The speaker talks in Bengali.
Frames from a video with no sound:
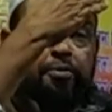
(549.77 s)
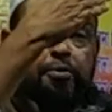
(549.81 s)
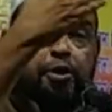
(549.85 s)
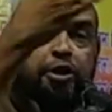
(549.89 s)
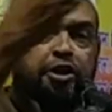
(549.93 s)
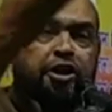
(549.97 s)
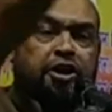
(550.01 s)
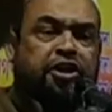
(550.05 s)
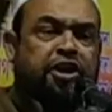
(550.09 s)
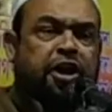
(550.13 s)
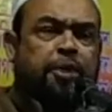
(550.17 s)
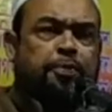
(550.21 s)

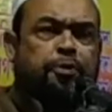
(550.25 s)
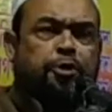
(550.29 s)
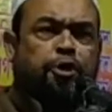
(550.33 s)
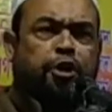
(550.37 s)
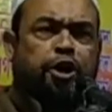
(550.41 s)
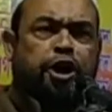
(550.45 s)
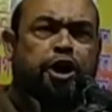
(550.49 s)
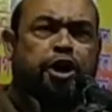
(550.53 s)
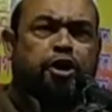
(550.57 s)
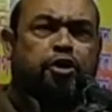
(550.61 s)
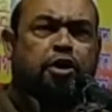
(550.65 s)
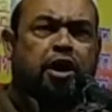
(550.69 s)
বইটা
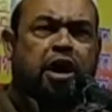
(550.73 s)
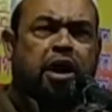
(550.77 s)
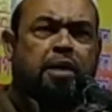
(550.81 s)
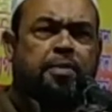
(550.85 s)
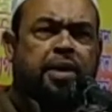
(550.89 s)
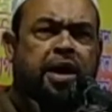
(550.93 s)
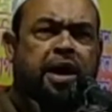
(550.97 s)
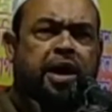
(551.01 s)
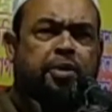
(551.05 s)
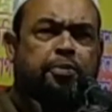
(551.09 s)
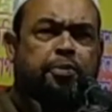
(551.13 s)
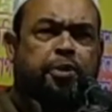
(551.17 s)
পড়ে নিও
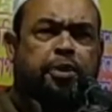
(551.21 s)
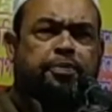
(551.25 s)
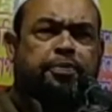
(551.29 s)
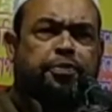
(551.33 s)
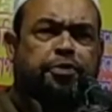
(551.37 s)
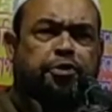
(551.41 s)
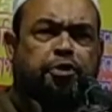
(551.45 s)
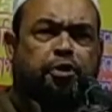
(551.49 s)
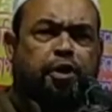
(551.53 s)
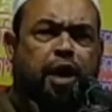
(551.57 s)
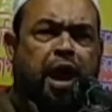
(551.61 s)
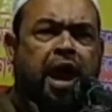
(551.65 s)
আমার
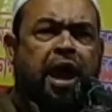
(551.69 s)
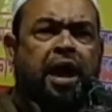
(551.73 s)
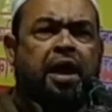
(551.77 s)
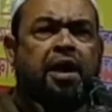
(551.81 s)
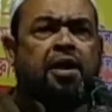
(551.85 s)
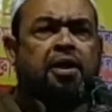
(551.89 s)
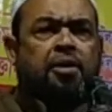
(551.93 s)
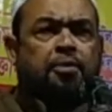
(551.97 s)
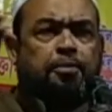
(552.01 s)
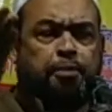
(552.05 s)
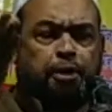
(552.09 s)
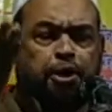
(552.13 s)
বন্ধুরা
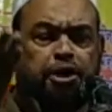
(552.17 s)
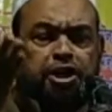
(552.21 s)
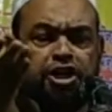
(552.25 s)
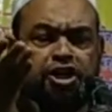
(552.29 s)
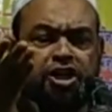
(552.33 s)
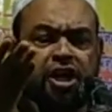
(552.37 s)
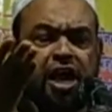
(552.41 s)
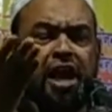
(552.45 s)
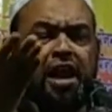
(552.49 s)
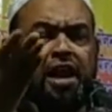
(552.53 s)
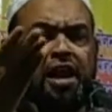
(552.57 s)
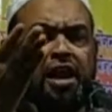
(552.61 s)

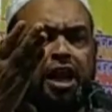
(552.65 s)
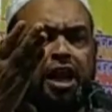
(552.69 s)
বইটার